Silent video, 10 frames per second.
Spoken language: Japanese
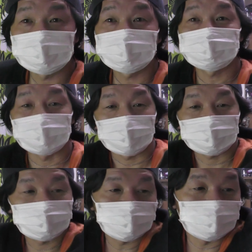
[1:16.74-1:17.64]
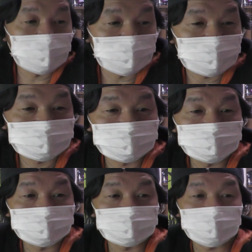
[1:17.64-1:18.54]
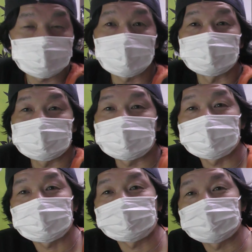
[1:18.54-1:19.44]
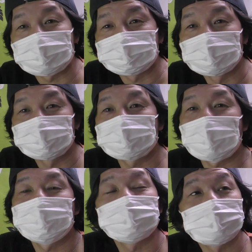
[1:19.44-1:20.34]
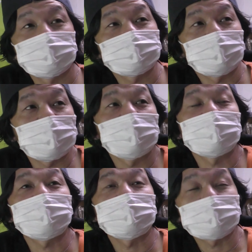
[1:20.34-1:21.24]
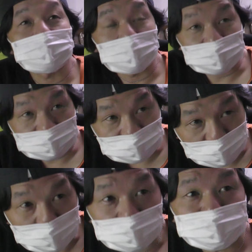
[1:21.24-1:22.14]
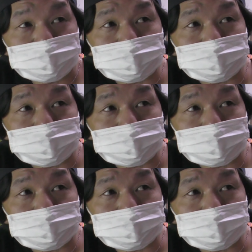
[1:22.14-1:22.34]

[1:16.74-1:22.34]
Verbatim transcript: でですね、今日は、あの、以前制作したプロトタイプトレーラーなんですけど、